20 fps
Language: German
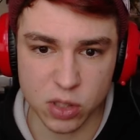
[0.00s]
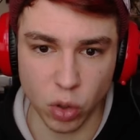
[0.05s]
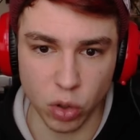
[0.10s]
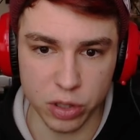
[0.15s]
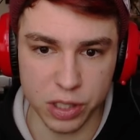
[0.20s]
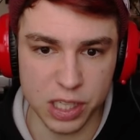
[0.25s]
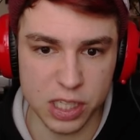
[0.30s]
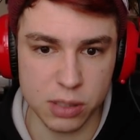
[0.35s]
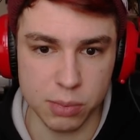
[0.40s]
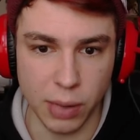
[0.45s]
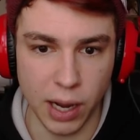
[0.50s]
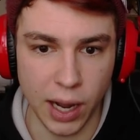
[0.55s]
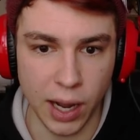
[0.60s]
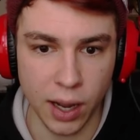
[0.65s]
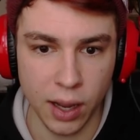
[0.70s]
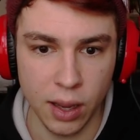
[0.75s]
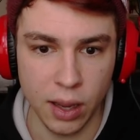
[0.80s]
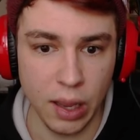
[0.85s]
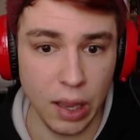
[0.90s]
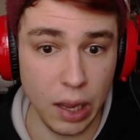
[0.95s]
noch nicht mal.
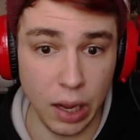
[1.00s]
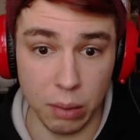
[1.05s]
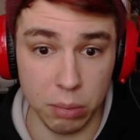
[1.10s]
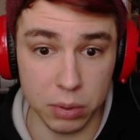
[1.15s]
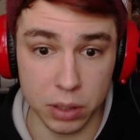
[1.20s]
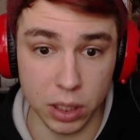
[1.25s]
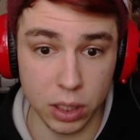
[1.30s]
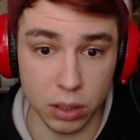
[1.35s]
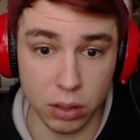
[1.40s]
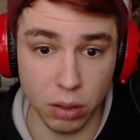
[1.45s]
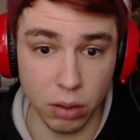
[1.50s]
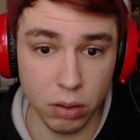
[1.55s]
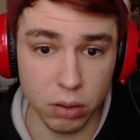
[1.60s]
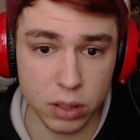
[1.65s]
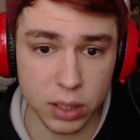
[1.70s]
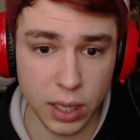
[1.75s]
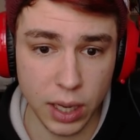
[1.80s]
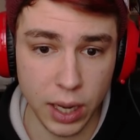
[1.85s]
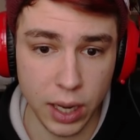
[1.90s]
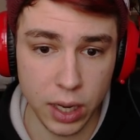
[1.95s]
Aber
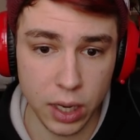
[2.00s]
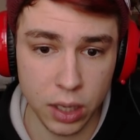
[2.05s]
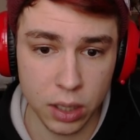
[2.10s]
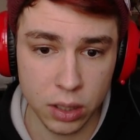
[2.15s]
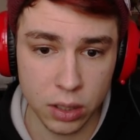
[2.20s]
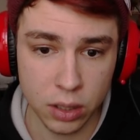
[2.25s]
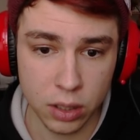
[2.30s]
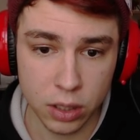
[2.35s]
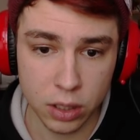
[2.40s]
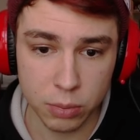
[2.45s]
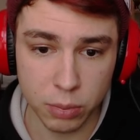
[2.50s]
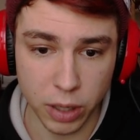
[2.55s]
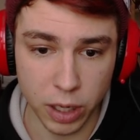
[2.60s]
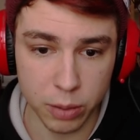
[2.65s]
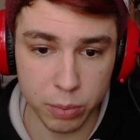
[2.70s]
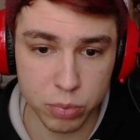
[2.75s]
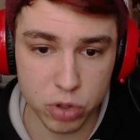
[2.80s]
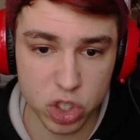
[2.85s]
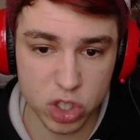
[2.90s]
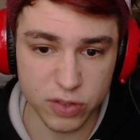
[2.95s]
okay. Nein,
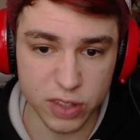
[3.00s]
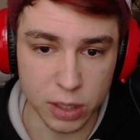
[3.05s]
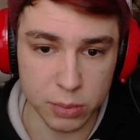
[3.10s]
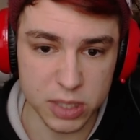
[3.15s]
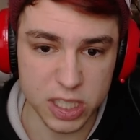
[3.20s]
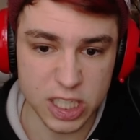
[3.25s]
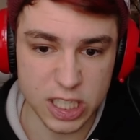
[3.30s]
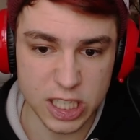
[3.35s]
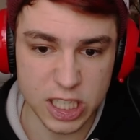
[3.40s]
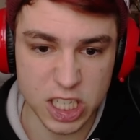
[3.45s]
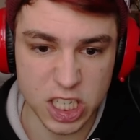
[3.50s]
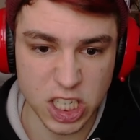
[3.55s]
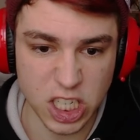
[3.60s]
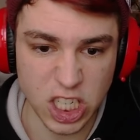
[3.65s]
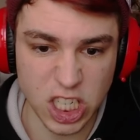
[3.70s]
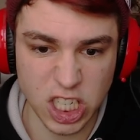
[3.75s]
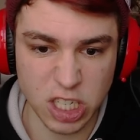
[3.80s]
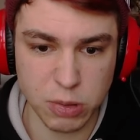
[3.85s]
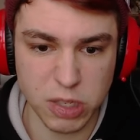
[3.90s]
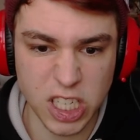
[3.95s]
ich beschwer mich halt nicht.
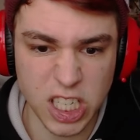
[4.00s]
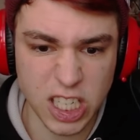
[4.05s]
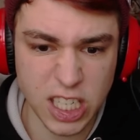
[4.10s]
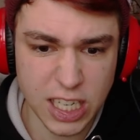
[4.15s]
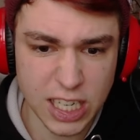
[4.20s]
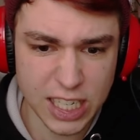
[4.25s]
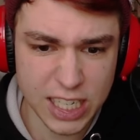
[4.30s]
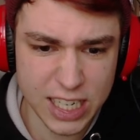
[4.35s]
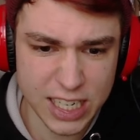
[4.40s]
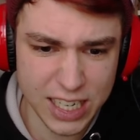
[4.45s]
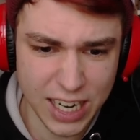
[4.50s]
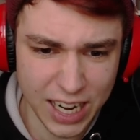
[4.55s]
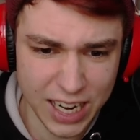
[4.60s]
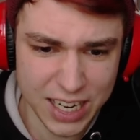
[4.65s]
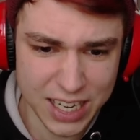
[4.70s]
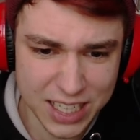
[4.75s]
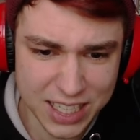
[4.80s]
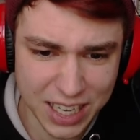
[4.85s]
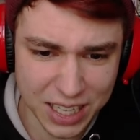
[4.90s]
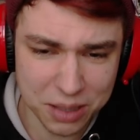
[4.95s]
Lass mich jetzt rein.
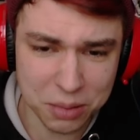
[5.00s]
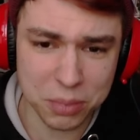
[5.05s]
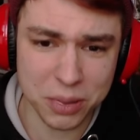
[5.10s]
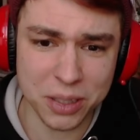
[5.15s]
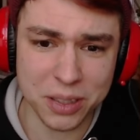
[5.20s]
Nein, ich kann immer